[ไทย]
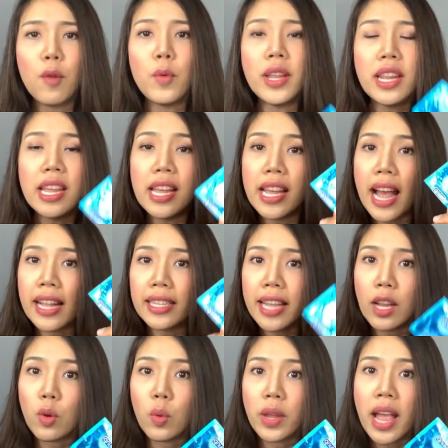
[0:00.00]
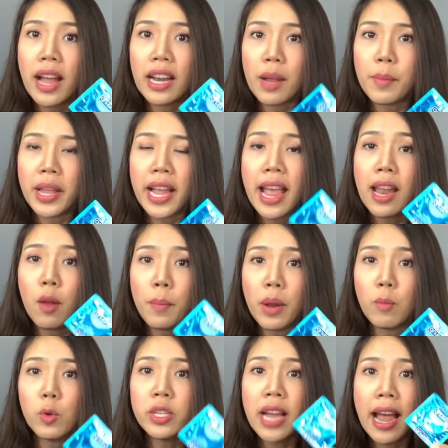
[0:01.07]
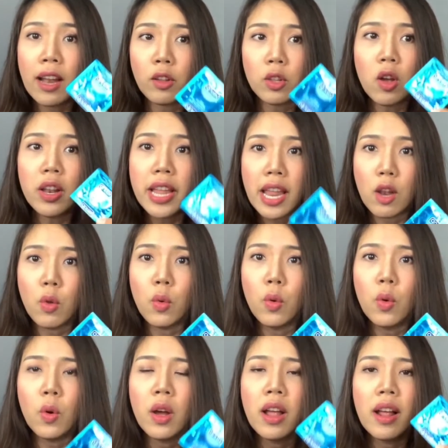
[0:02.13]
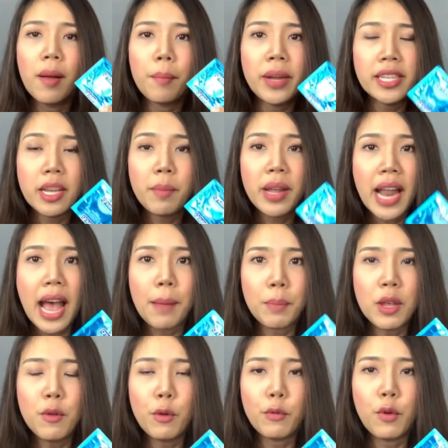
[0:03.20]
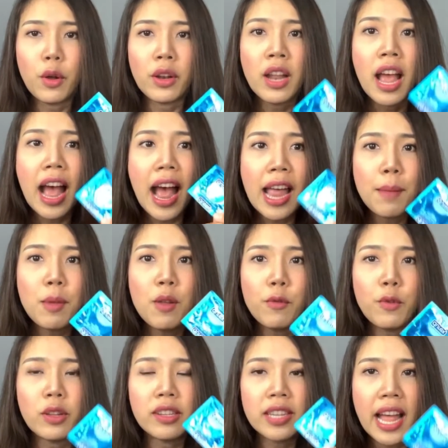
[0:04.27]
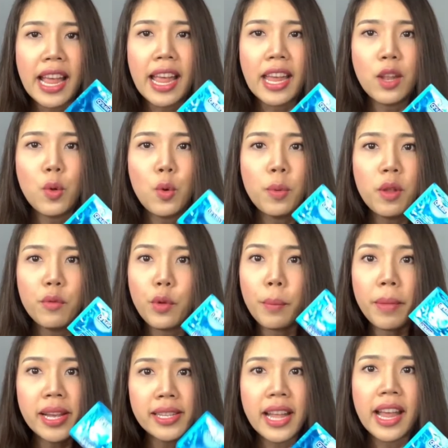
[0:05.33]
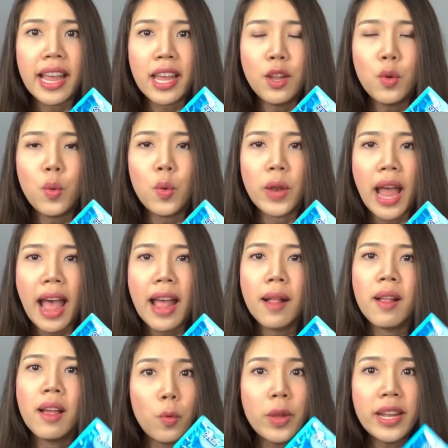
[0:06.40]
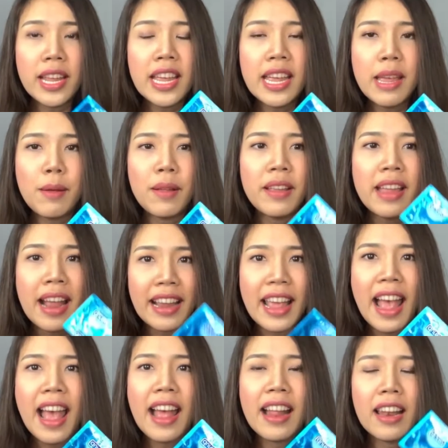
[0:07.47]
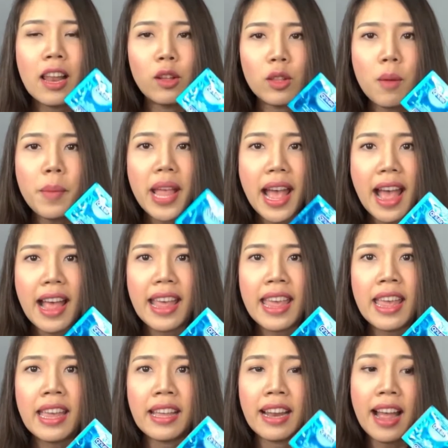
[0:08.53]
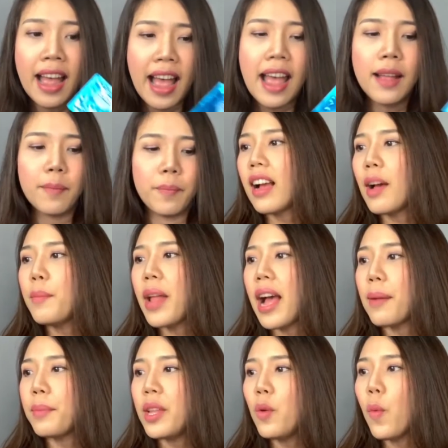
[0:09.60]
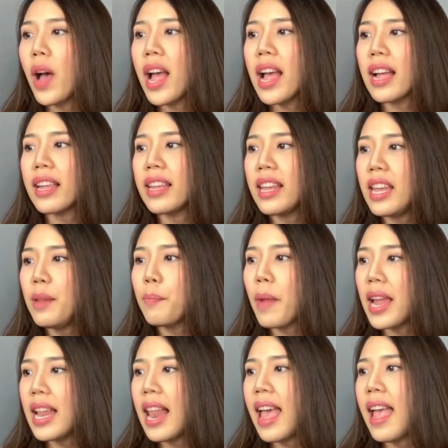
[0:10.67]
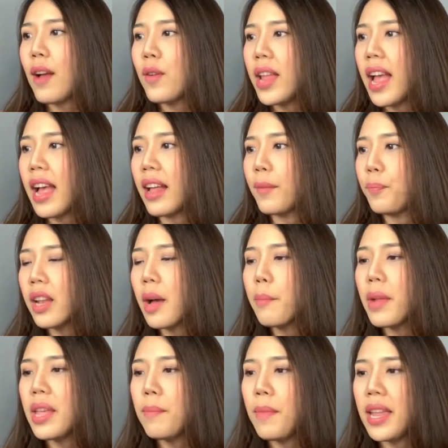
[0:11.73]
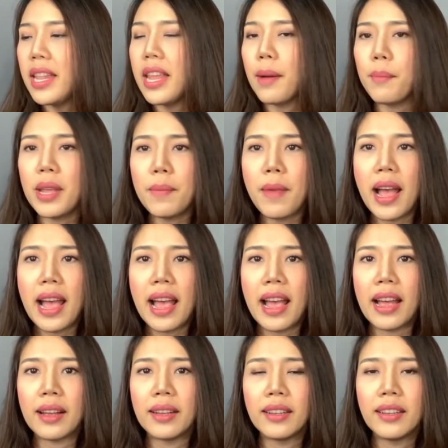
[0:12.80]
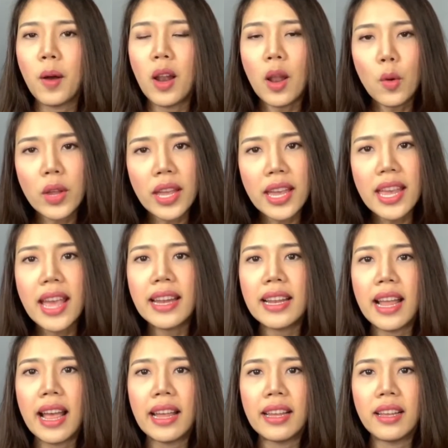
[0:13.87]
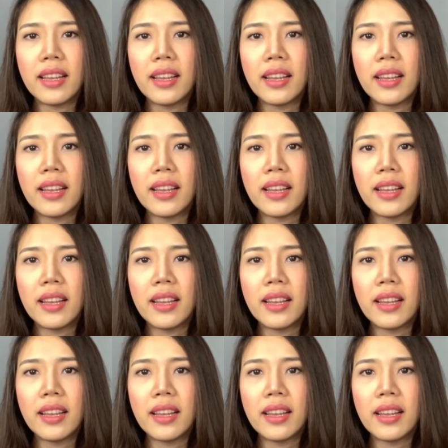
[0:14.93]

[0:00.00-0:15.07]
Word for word: นะวิธีการใส่ถุงยางทำยังไงเราเป็นผู้ชายเราต้องเรียนรู้ไม่ใช่มาถามพี่ฝนฝนให้พี่ฝนฝนใส่ให้ดูพี่ฝนฝนไม่ใส่ให้ดูนะวิธีอย่างเงี้ยเราต้องไปหาเองนะคะคำถามที่ว่ากินไปแล้วเนี่ยทำไมเมนยังไม่มาเพราะเราเครียดไง